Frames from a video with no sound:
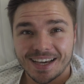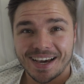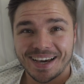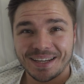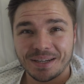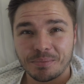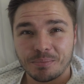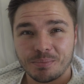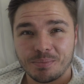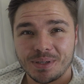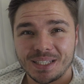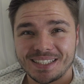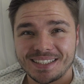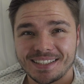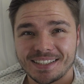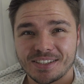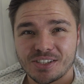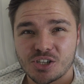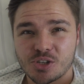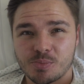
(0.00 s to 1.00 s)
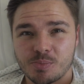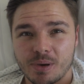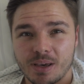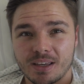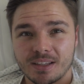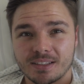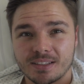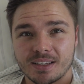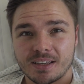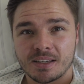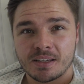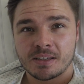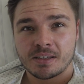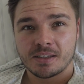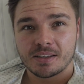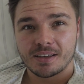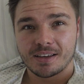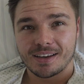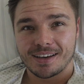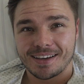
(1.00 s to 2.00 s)
ein bisschen später,
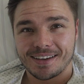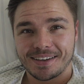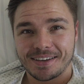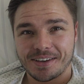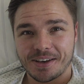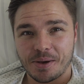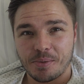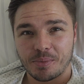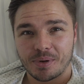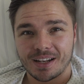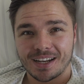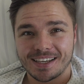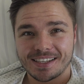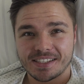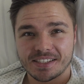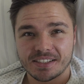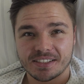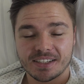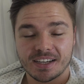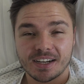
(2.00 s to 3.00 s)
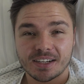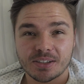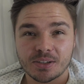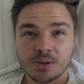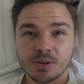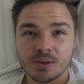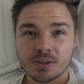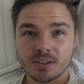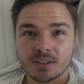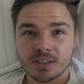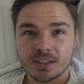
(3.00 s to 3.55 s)
am gleichen Tag noch.